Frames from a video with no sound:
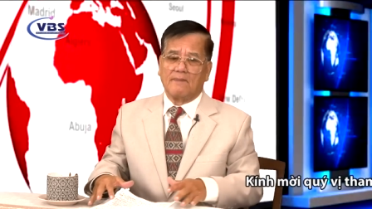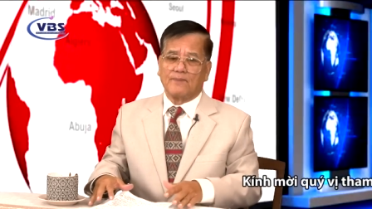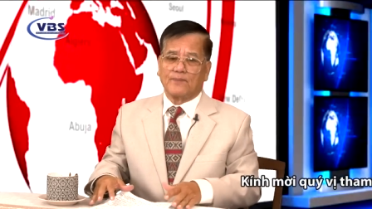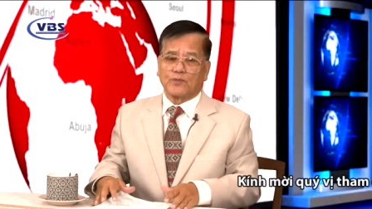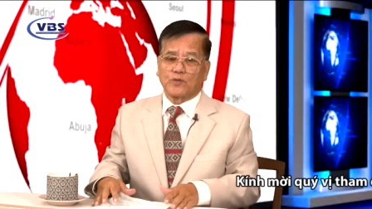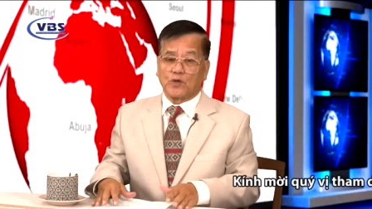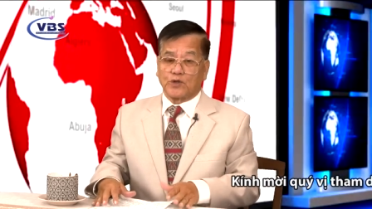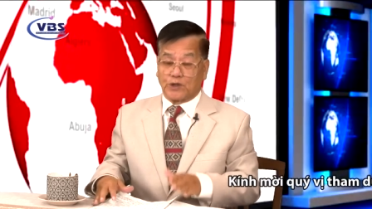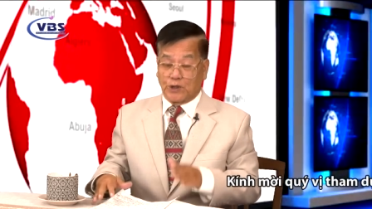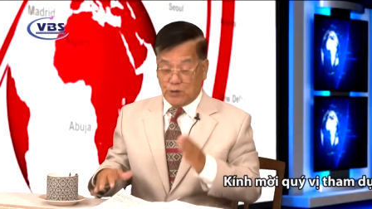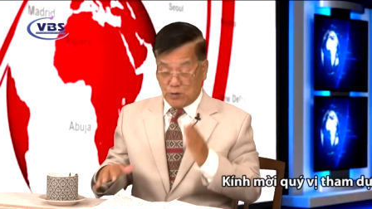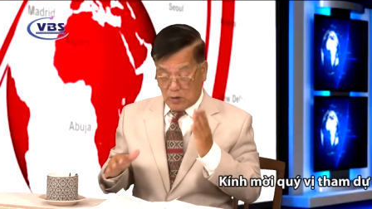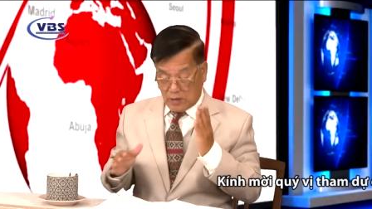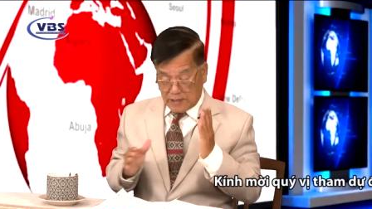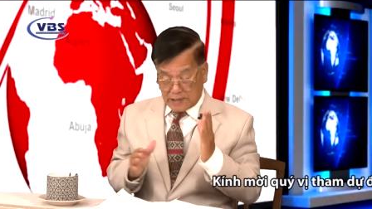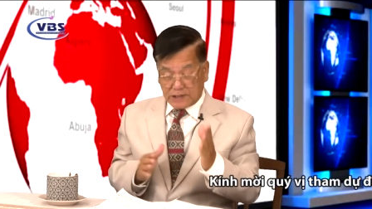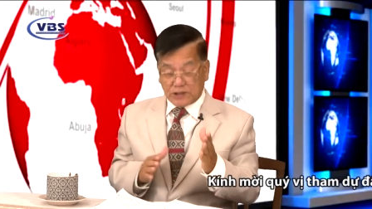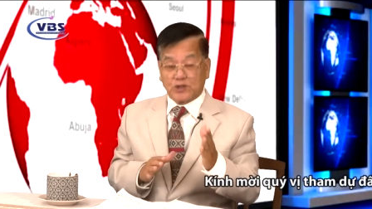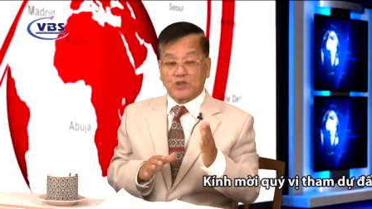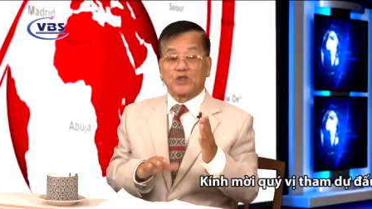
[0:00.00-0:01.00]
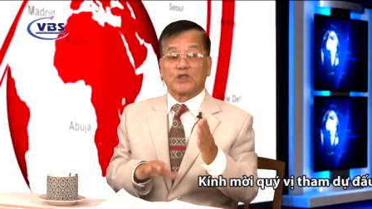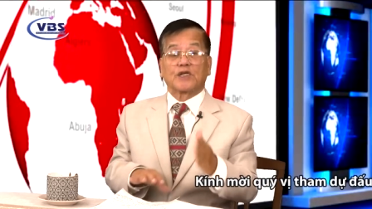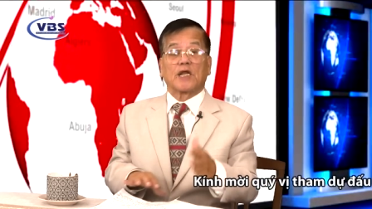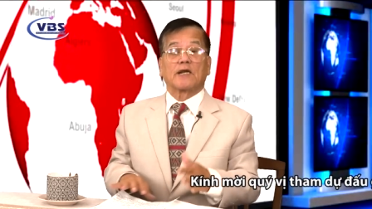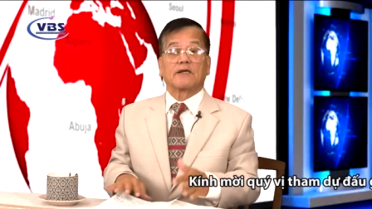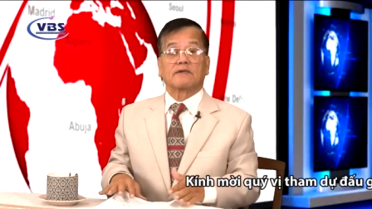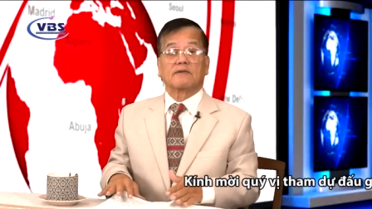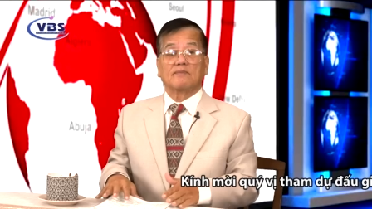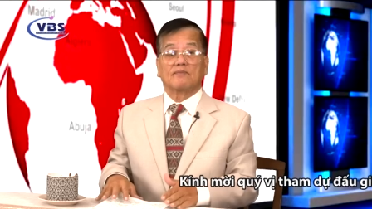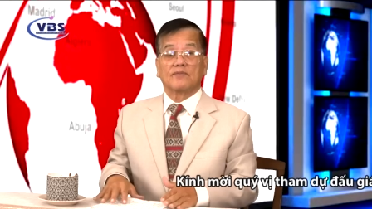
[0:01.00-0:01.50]
Tôi chỉ nói là cái sự thật.
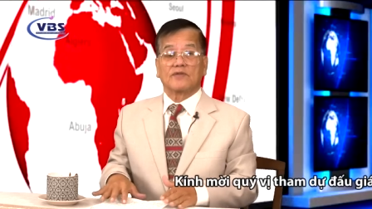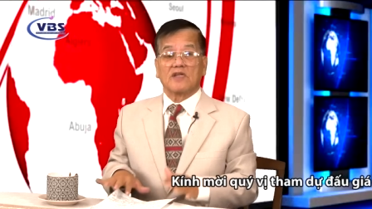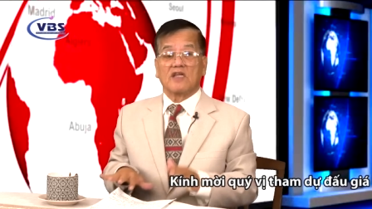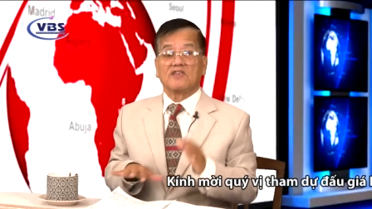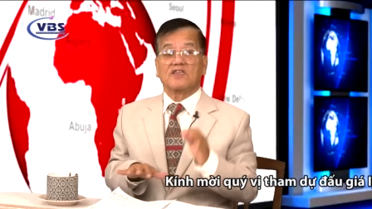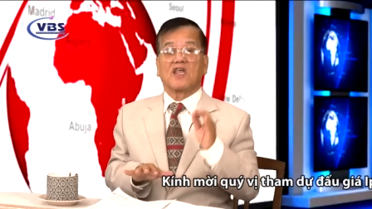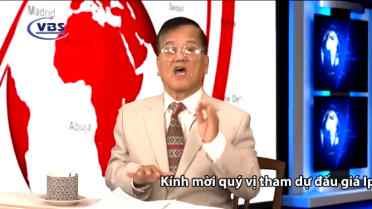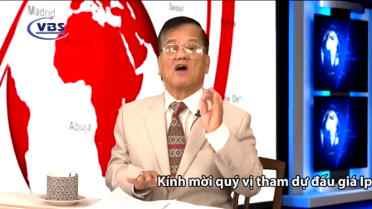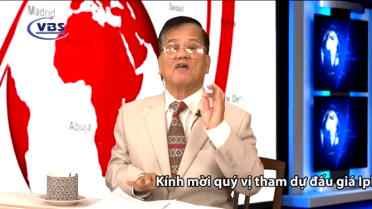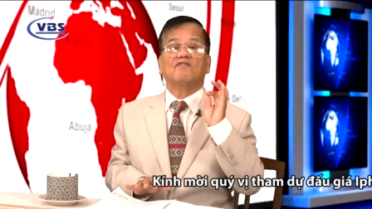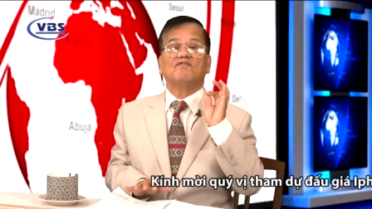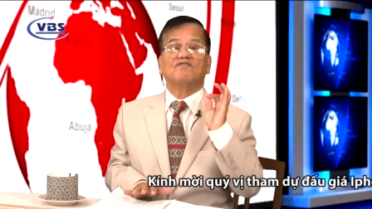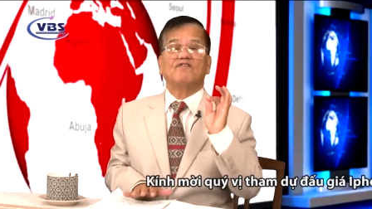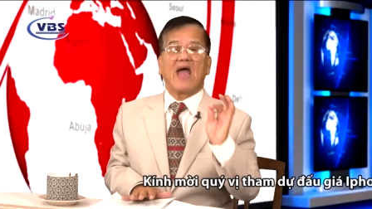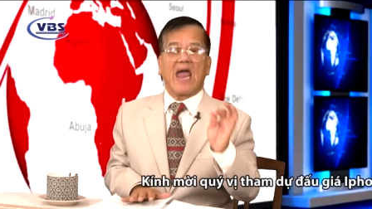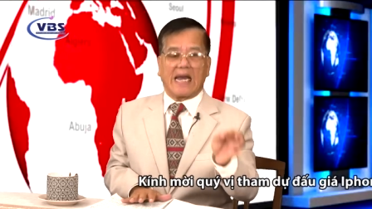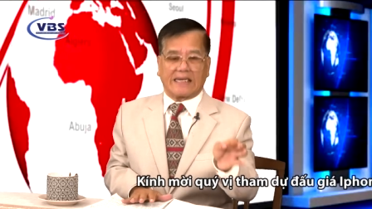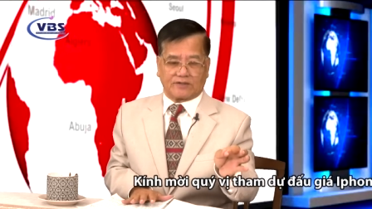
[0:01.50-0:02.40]
The fact.